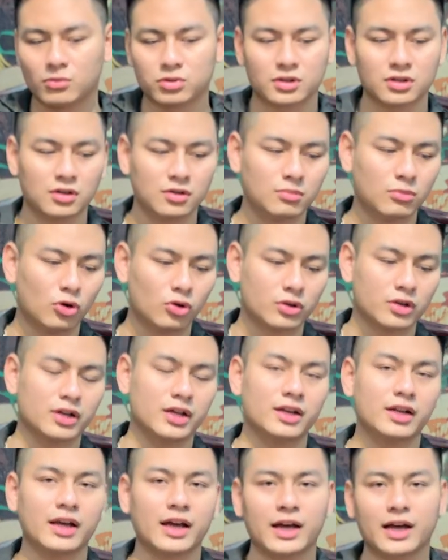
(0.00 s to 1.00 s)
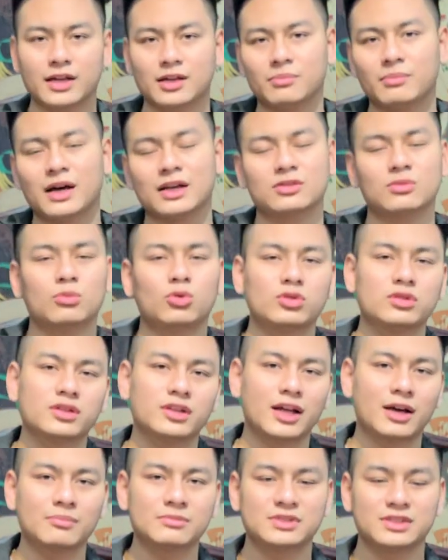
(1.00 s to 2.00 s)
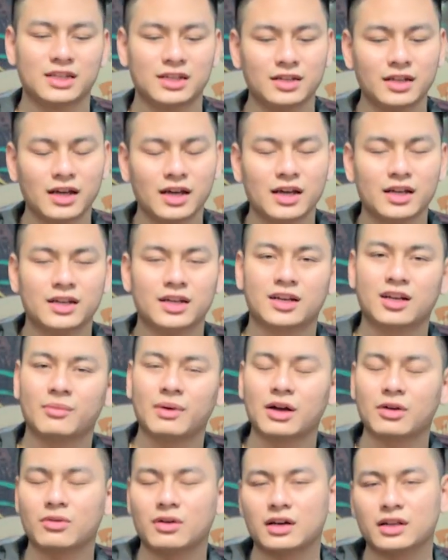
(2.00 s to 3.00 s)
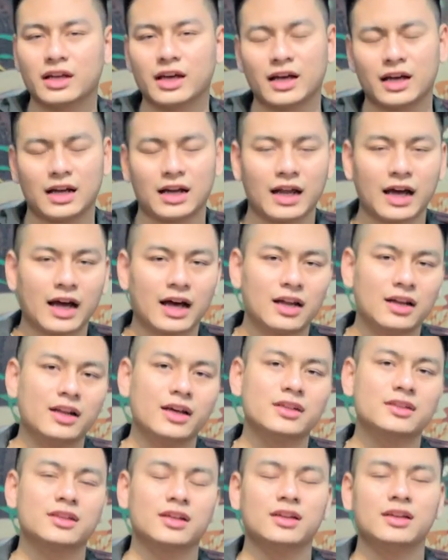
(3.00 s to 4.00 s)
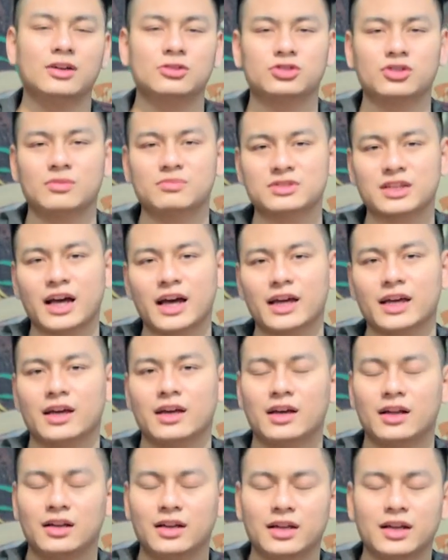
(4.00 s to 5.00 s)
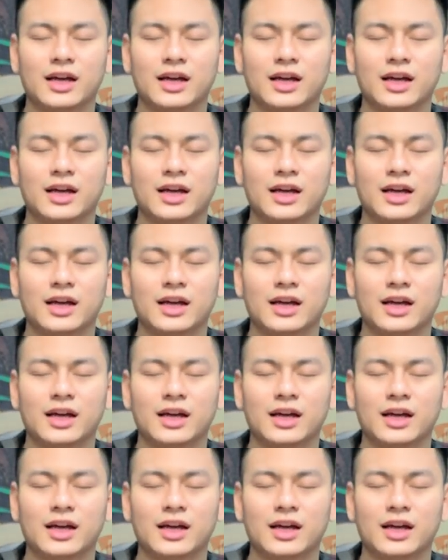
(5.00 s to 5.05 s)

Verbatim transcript: từ 1 đến 2 đến 3 đến 4 5 9 thì các bác có thể là lên tín hiệu cho em trai liên